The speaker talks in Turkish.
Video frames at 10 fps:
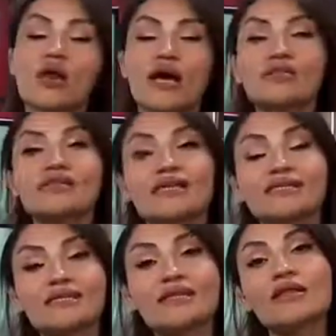öğrenci
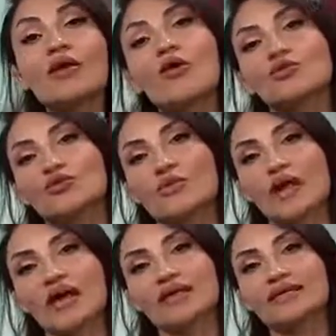sayısının ne olduğunu
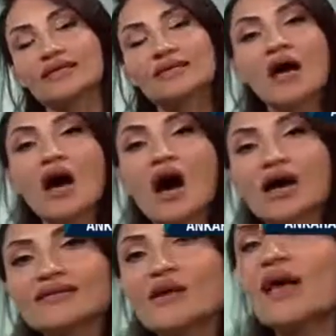merak ettik.
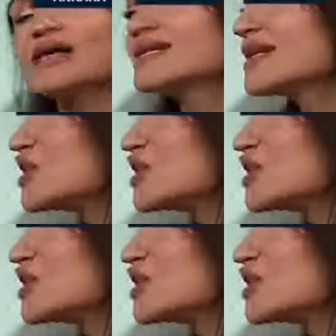Hatta biraz da